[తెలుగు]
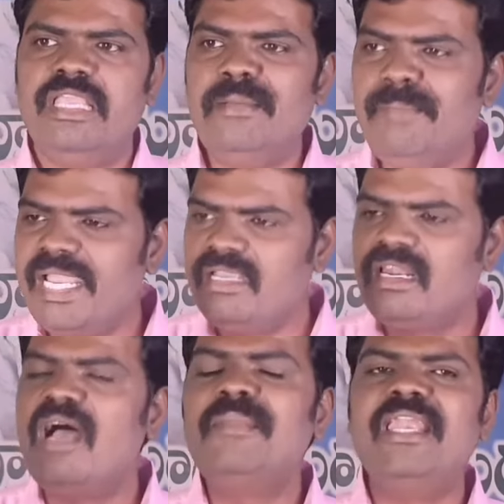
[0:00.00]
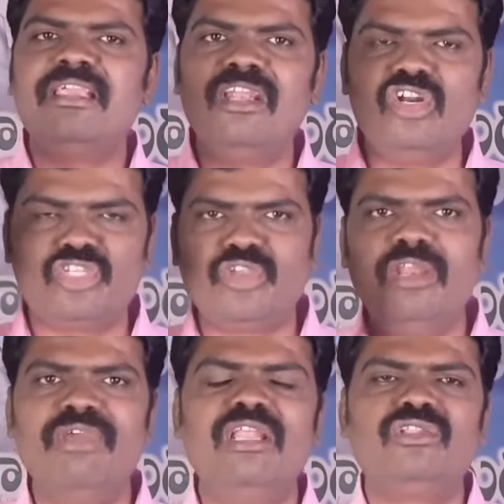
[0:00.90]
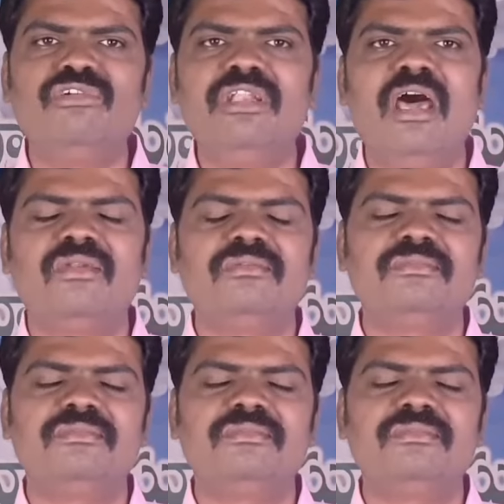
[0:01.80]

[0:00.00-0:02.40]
ఎంఐ గ్రామానికి నడుచుకొని వెళుతూ ఉన్నారు